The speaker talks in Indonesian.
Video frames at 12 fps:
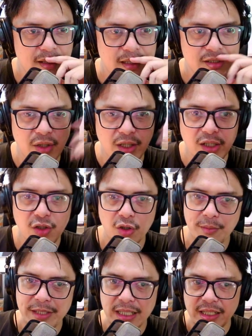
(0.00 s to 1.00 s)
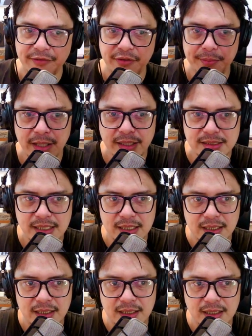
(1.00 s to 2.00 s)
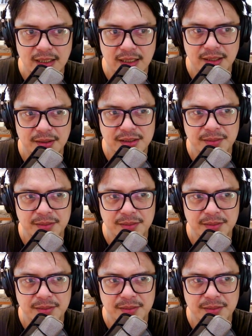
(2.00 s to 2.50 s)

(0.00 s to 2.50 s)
soalnya kan kalau kebanyakan reverb guys uh,